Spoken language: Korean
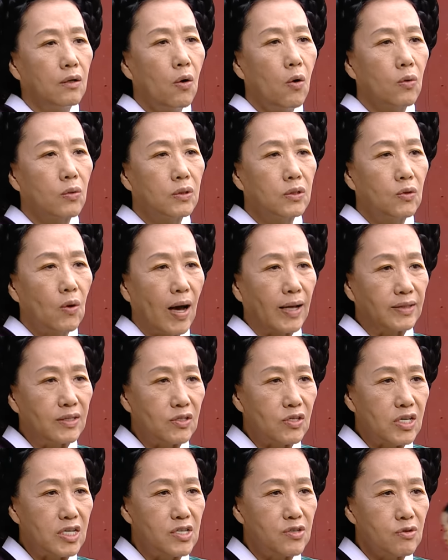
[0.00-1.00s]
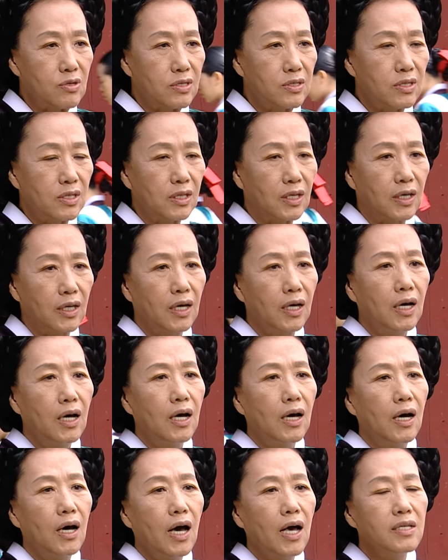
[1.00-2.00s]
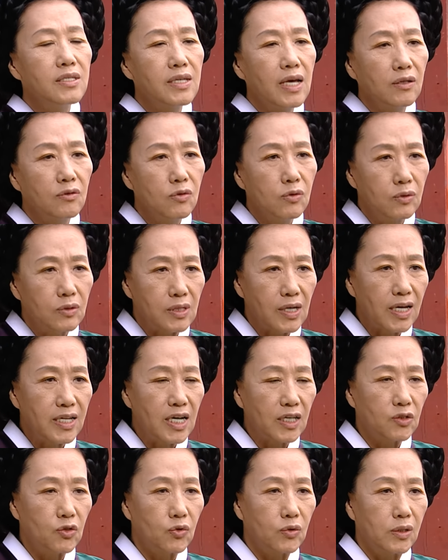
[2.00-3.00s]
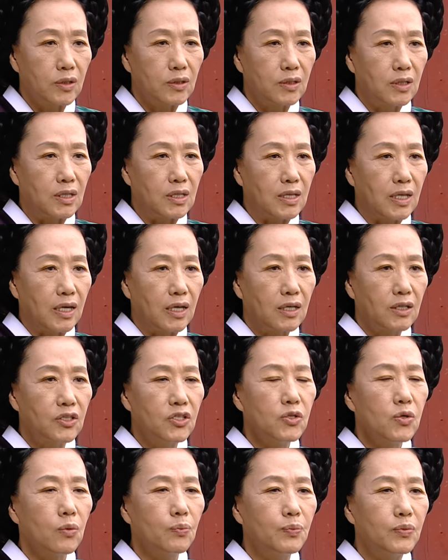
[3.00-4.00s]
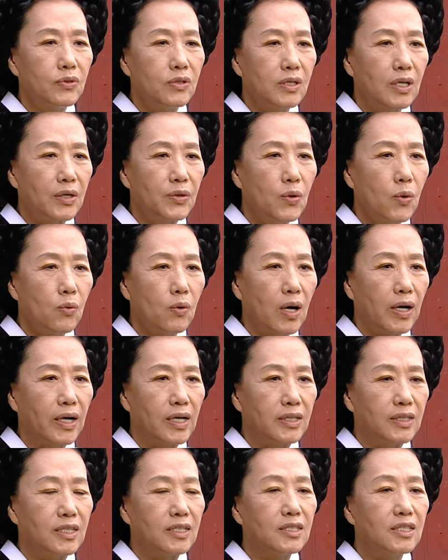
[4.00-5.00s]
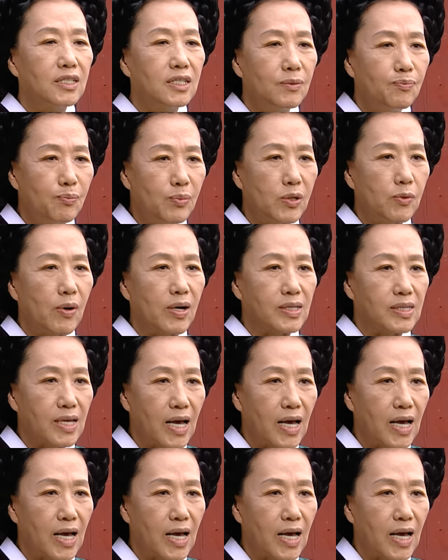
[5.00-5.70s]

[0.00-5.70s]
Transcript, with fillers: 혹 그도 안 드실 수 있으니 한상궁은 산약죽을 끓이되 식욕부진에 효과가 있는 진피와